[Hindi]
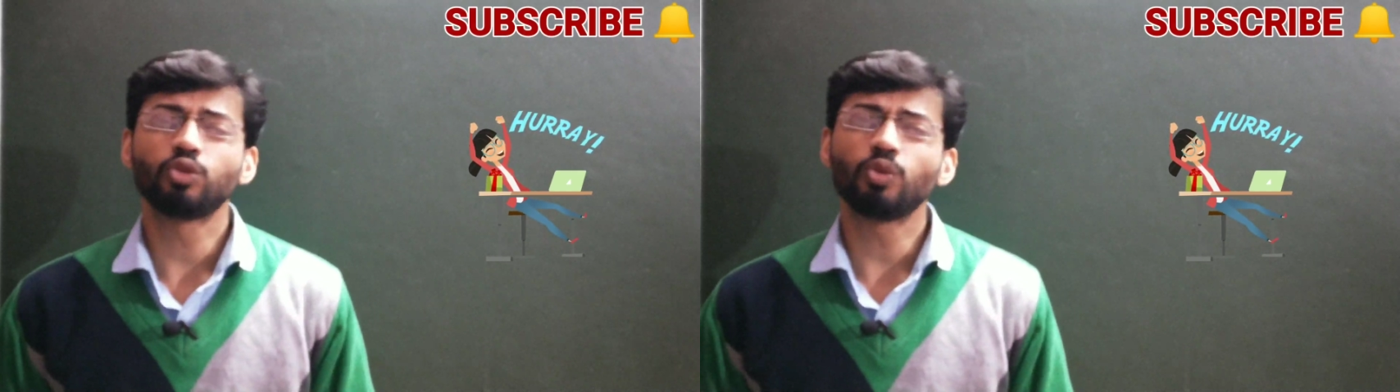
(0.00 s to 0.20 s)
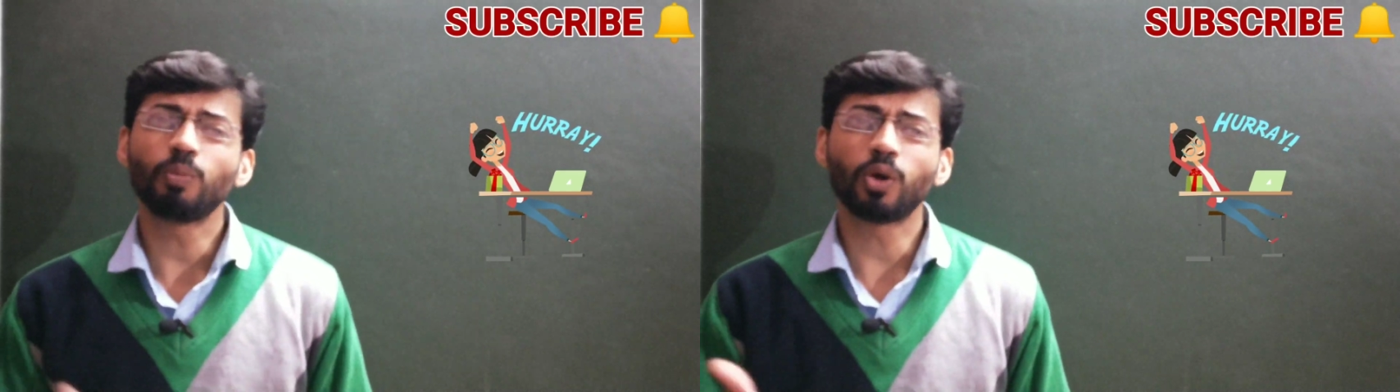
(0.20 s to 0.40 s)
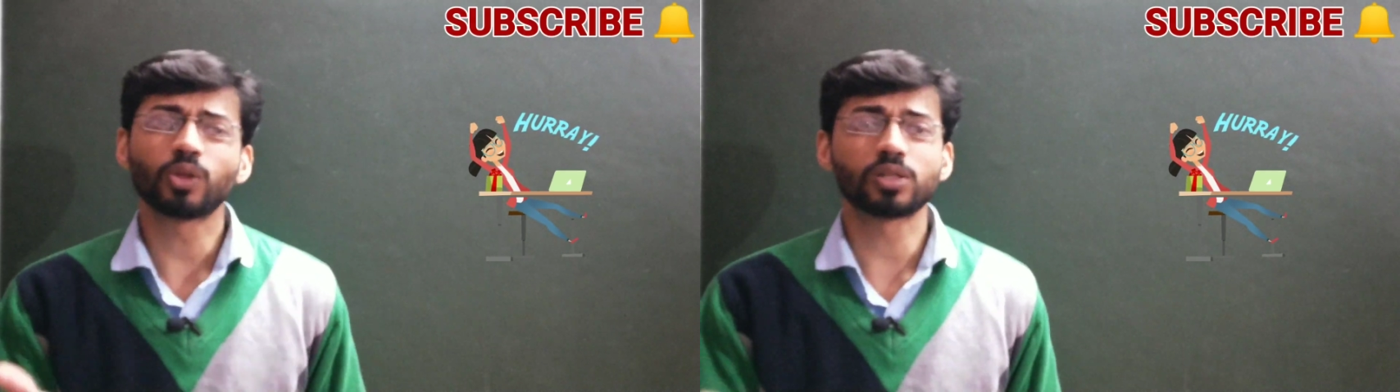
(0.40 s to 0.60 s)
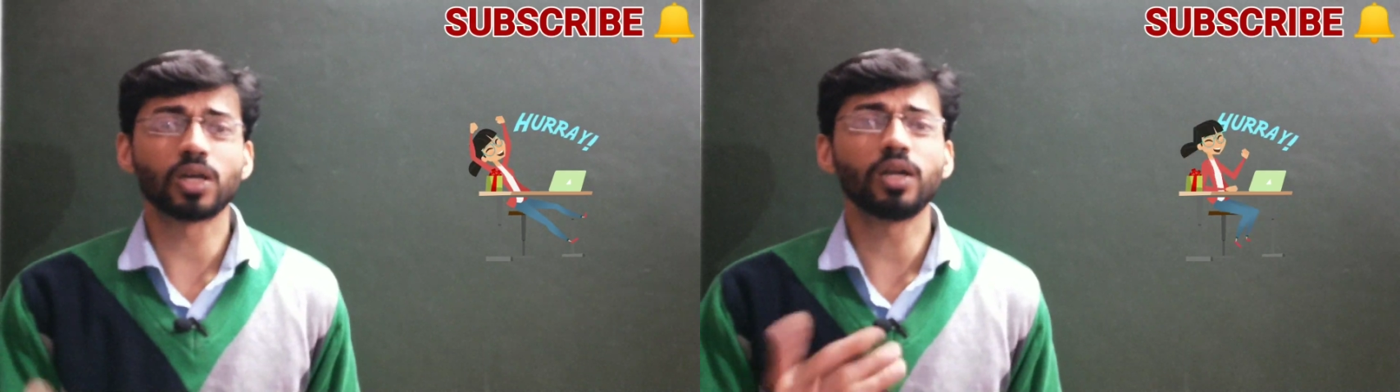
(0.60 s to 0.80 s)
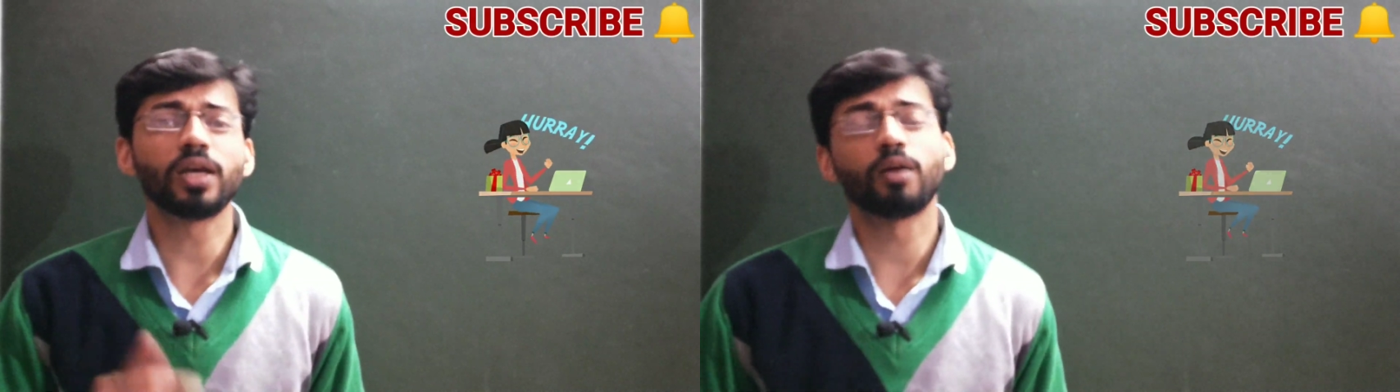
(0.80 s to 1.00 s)
तो बहुत
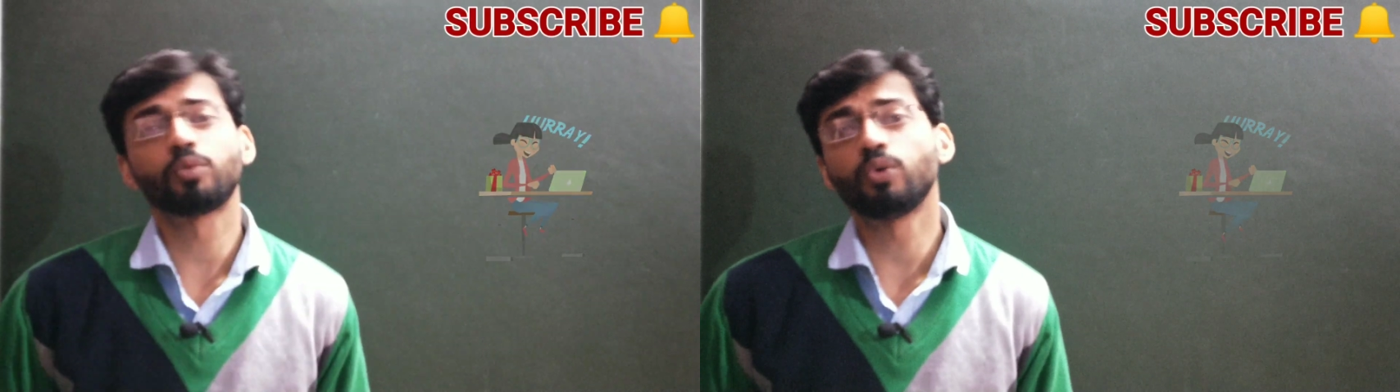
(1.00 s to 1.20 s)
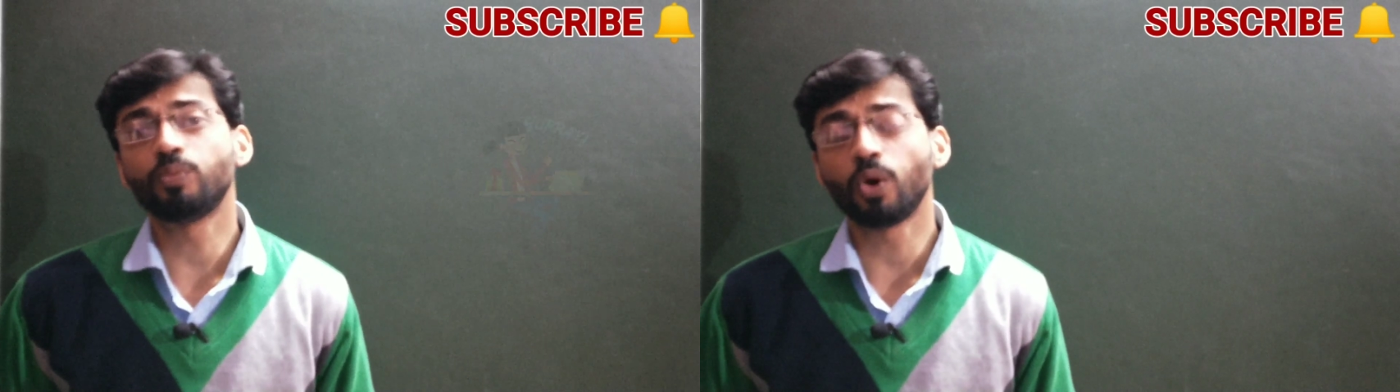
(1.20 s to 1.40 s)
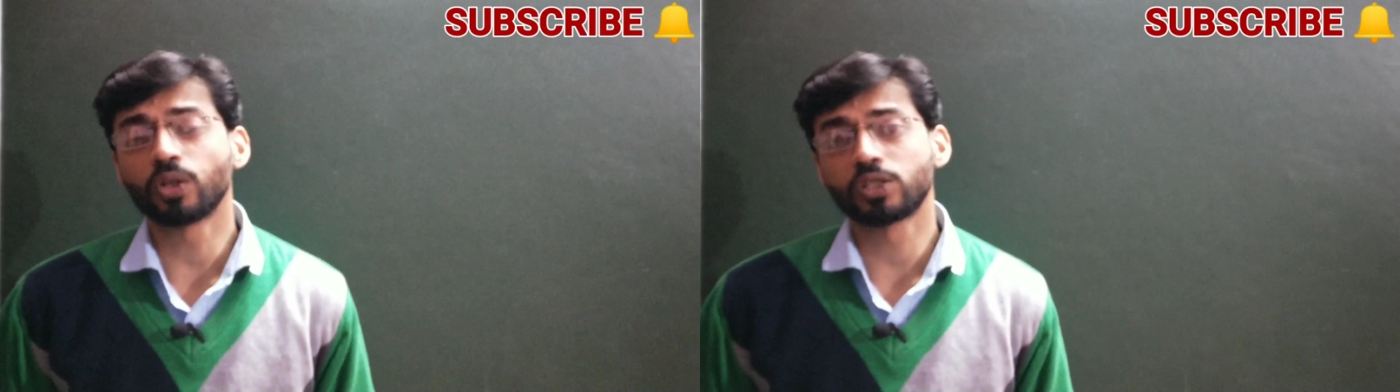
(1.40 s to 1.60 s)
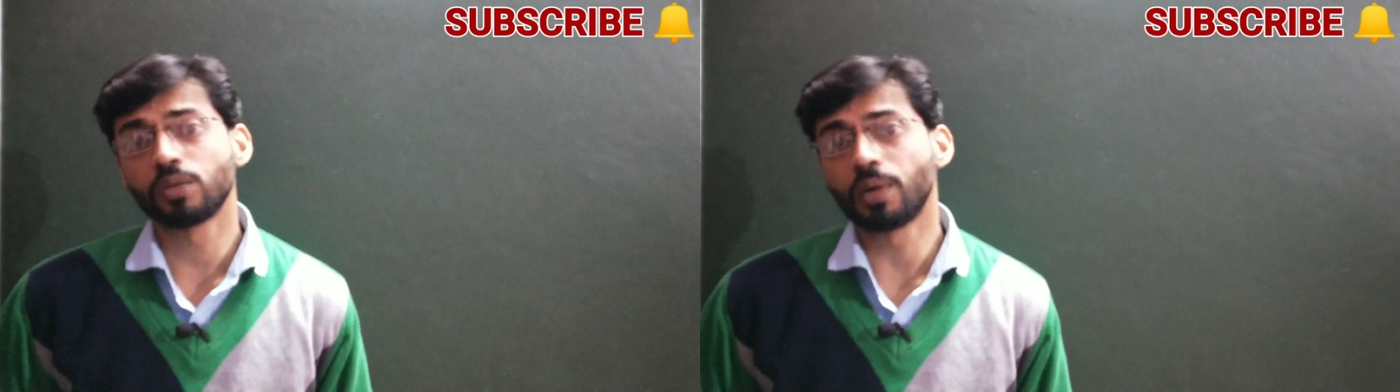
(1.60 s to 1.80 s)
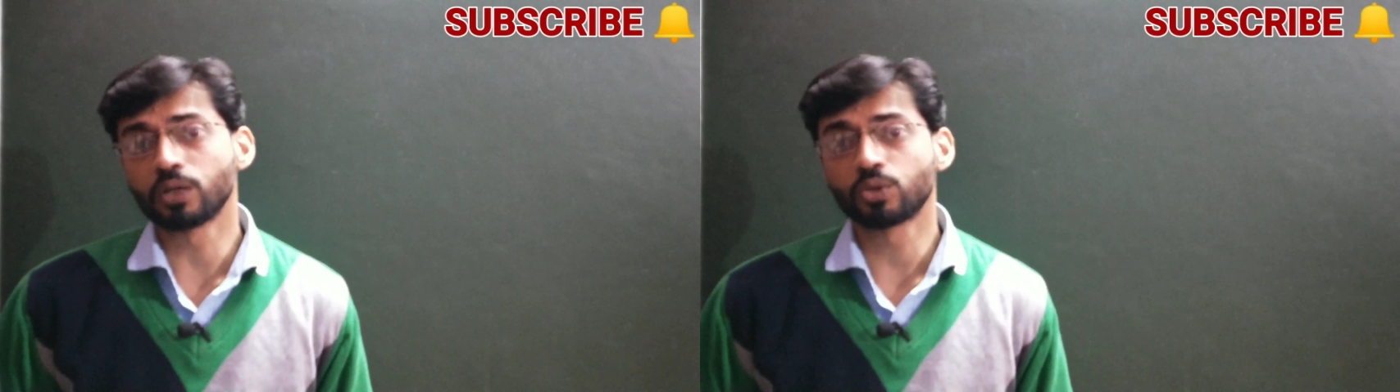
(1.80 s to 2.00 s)
आसान है आपको बहुत
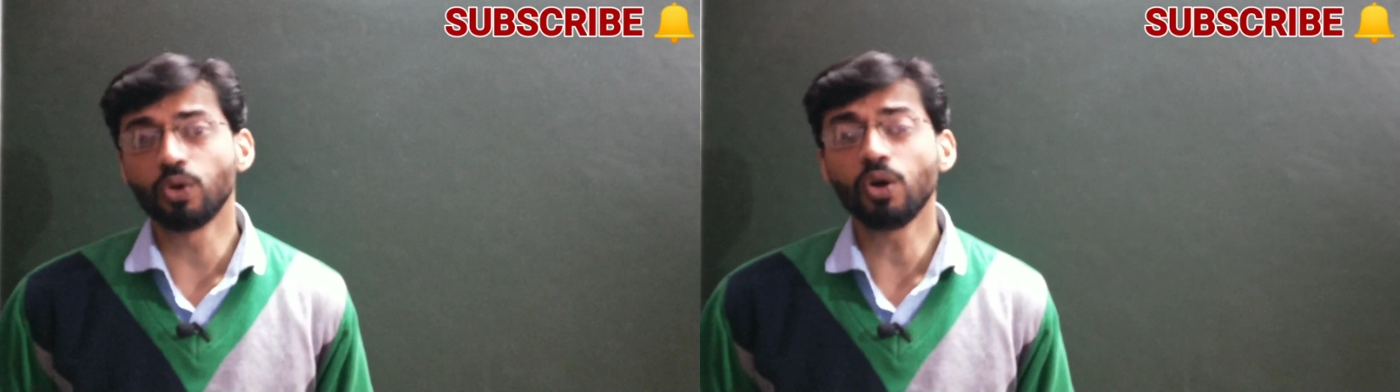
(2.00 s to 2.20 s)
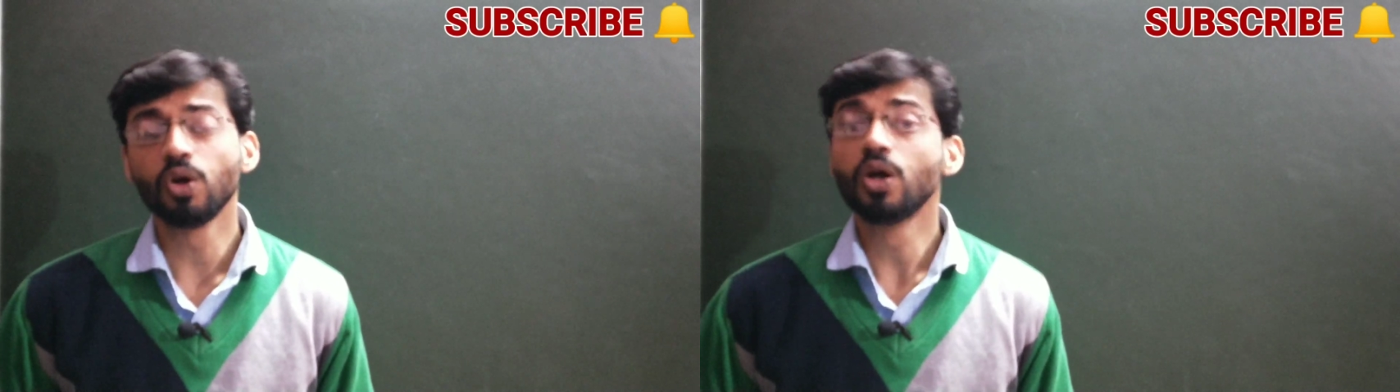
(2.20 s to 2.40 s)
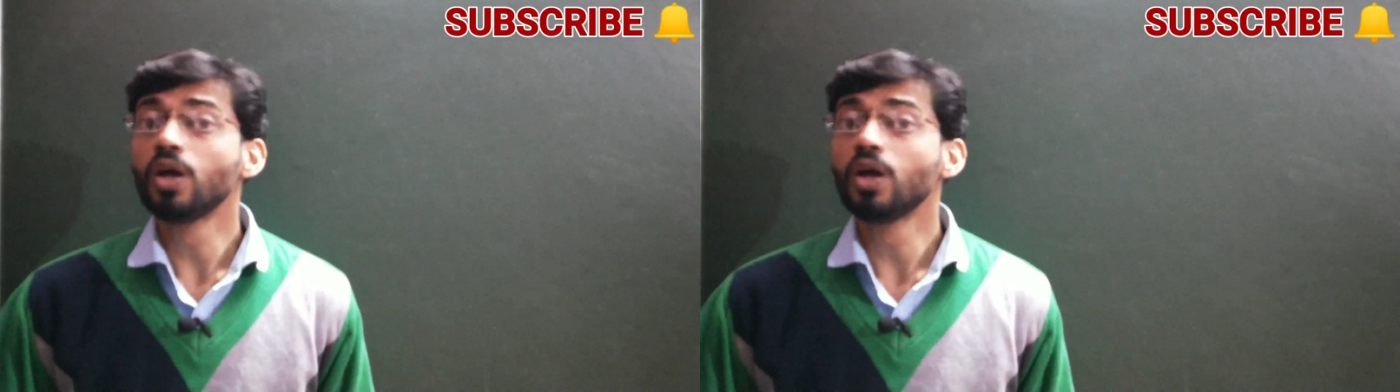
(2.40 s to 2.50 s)
अच्छे मार्क्स को